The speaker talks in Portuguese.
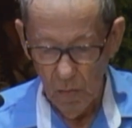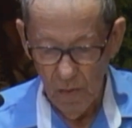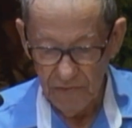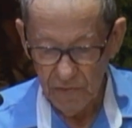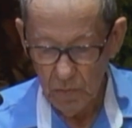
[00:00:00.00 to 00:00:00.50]

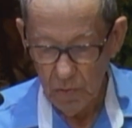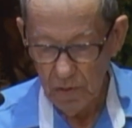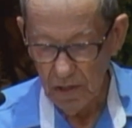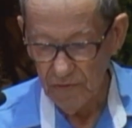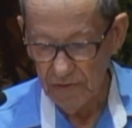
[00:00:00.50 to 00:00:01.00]
um assunto
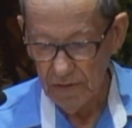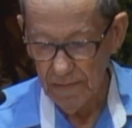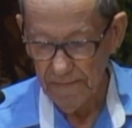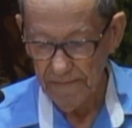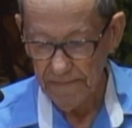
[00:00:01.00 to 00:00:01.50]
desse.
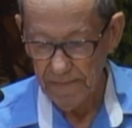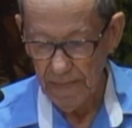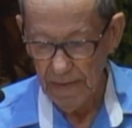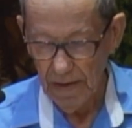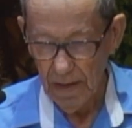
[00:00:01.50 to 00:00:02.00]

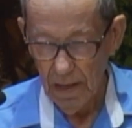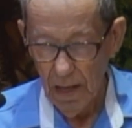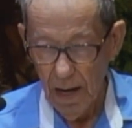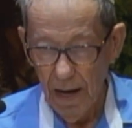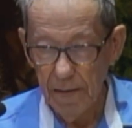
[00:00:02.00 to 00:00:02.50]

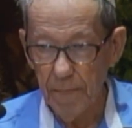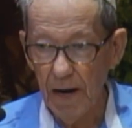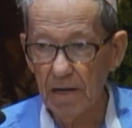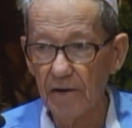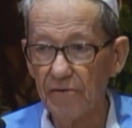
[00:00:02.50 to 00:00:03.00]
A
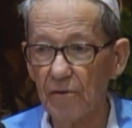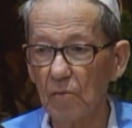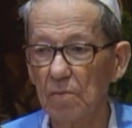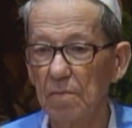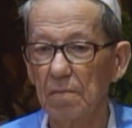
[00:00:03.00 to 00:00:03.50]

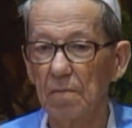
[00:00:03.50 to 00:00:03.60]
embarcação,